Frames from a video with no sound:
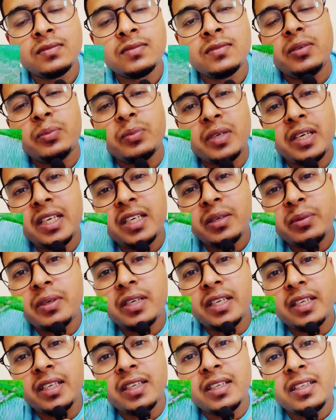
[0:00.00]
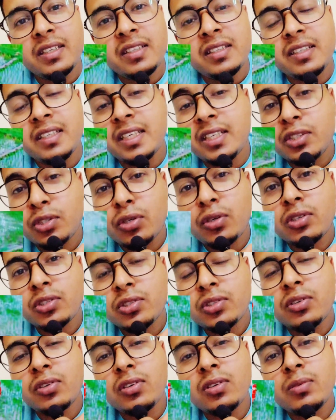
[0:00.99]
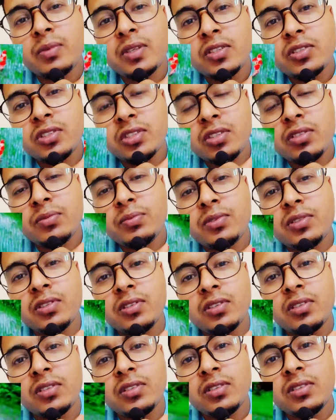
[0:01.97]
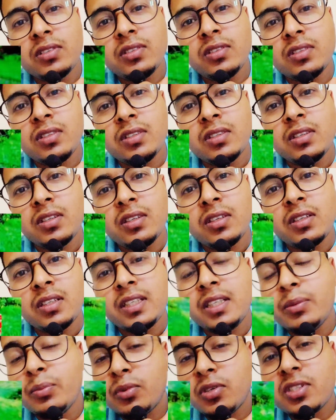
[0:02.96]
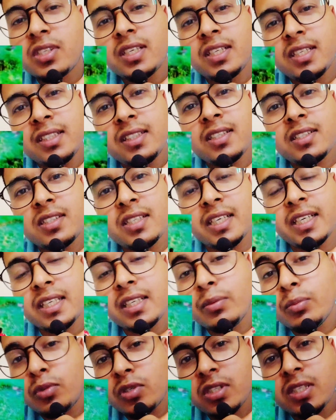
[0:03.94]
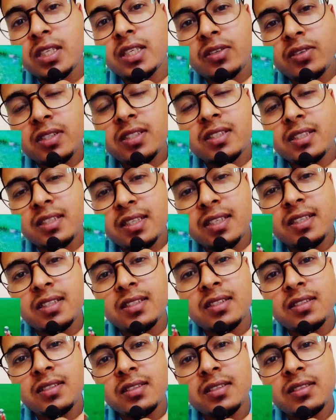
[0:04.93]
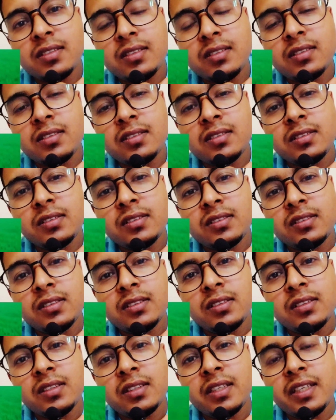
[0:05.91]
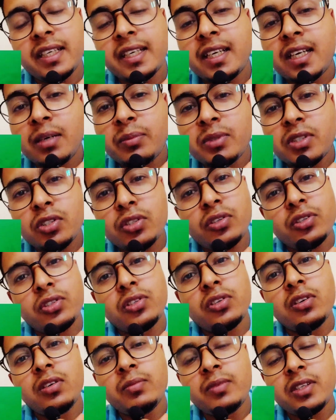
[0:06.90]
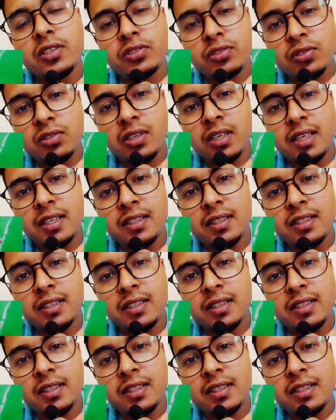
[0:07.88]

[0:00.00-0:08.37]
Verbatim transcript: ভাই রে ভাই এই সহজ সরল মানুষের উপর কি মজা নিতেছে এটা কি মজা নেওয়ার জিনিস এই গ্রামের সহজ সরল মানুষগুলা